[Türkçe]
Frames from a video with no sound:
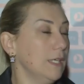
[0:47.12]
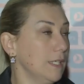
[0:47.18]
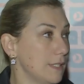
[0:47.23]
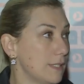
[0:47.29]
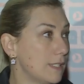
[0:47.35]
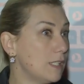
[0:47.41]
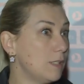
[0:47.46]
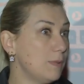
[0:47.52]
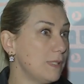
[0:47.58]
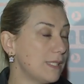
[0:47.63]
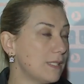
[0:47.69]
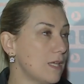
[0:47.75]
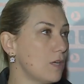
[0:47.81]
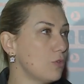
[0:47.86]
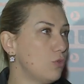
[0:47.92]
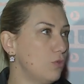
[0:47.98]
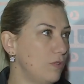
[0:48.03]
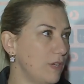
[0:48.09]

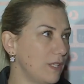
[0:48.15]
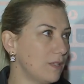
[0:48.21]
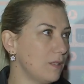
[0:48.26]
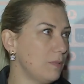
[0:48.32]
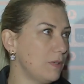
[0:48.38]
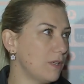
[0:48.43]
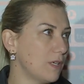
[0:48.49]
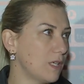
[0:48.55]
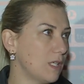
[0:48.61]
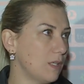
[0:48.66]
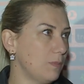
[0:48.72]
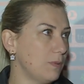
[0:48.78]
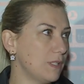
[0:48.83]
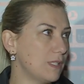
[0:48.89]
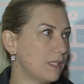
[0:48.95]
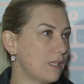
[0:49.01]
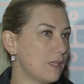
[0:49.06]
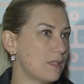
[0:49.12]
Sırbistan kuvvetli bir rakip
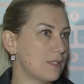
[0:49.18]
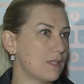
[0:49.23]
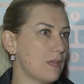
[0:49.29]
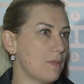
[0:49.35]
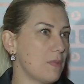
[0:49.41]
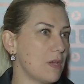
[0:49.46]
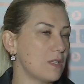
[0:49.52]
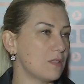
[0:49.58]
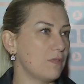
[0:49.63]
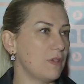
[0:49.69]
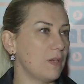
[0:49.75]
ister istemez